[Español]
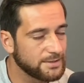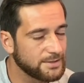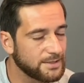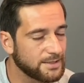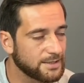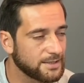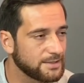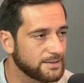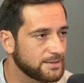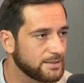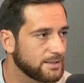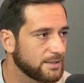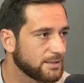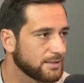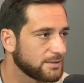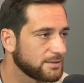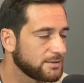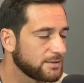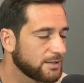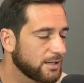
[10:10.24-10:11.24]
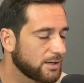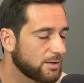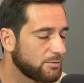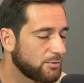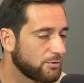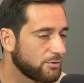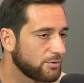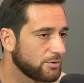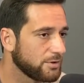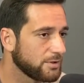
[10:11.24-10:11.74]
ser que sí, que sí sea como
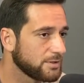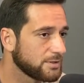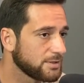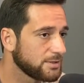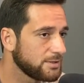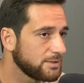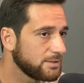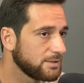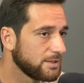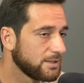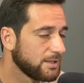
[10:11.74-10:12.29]
vos lo decís,